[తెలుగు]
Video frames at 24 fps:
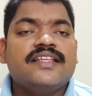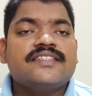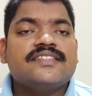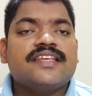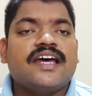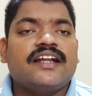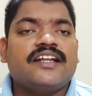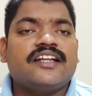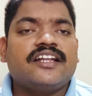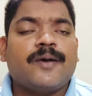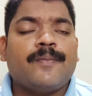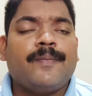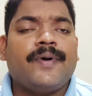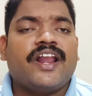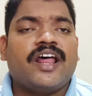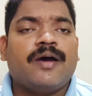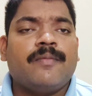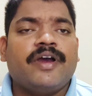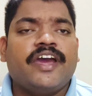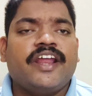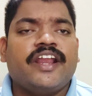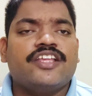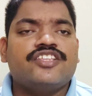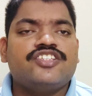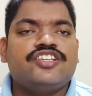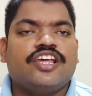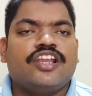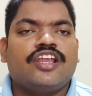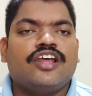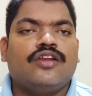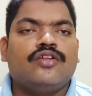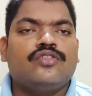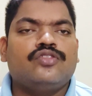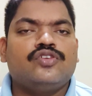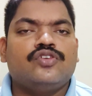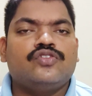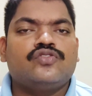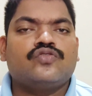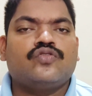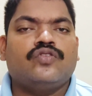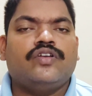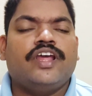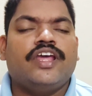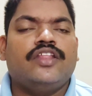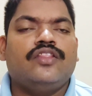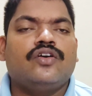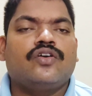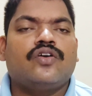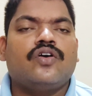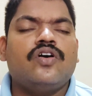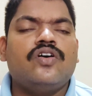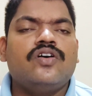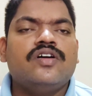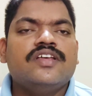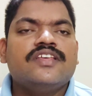చట్టపరమైన చర్యలు తీసుకునేందుకు